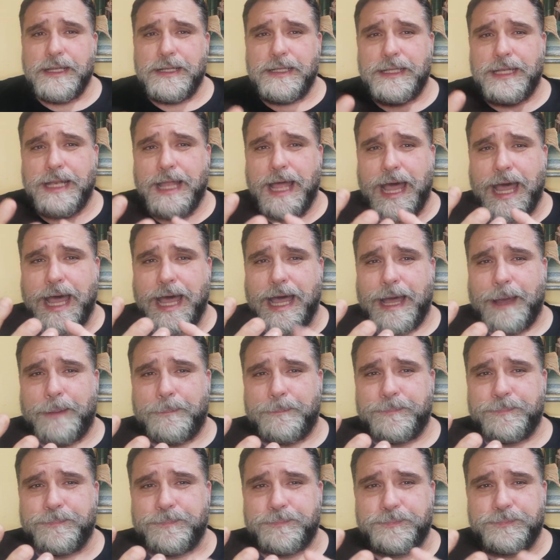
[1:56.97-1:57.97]
la
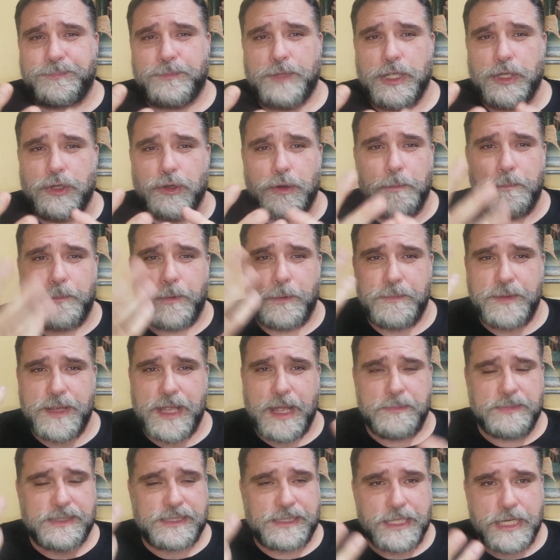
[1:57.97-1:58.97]
um, gruppo
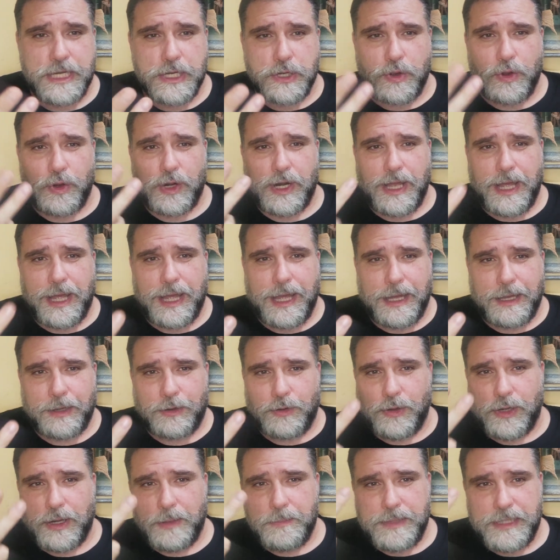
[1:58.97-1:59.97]
BMC con la,
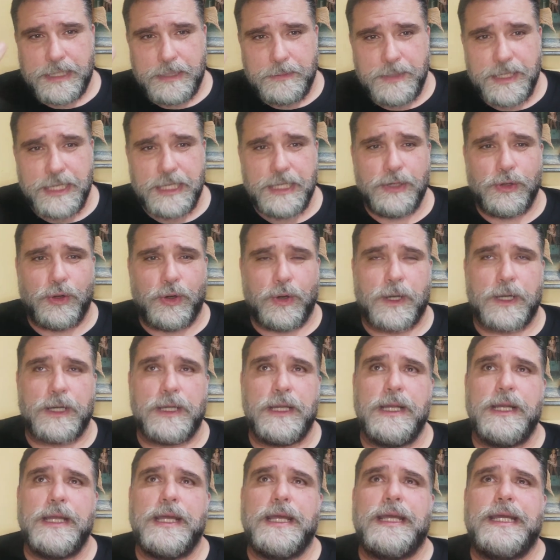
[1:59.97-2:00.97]
con la Mini
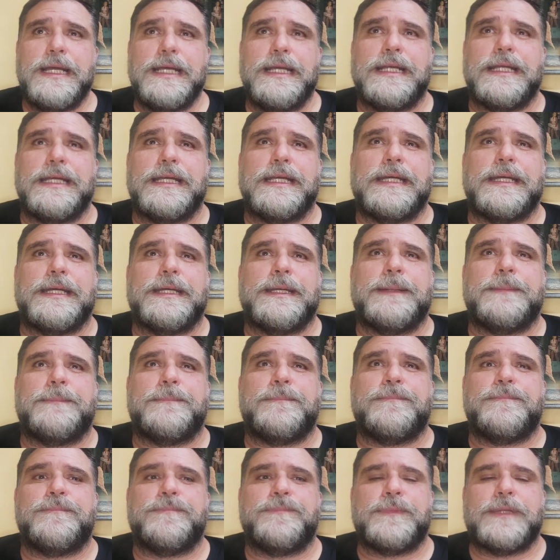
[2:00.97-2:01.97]
Minor,
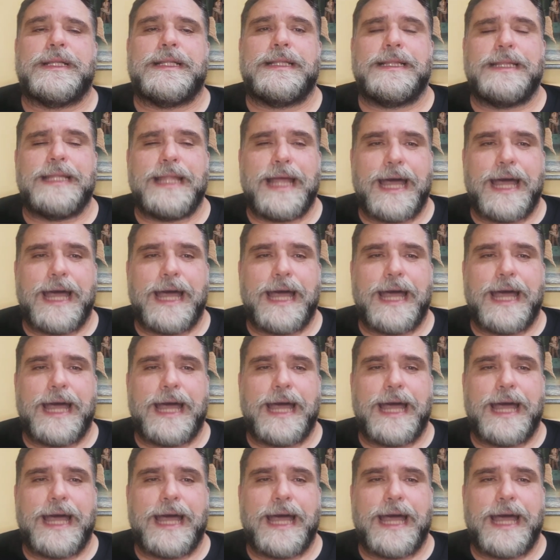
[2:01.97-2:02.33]
ehm,